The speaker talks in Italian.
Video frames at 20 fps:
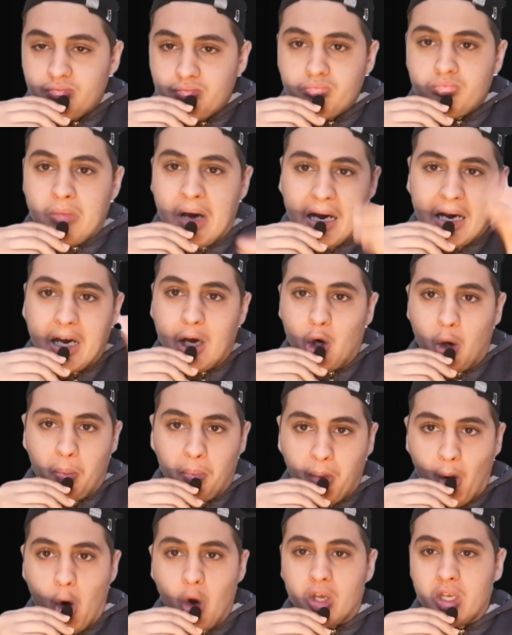mancano
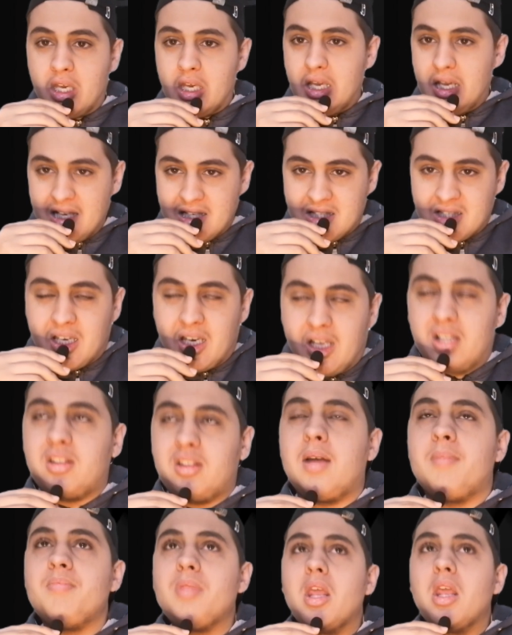pochi iscritti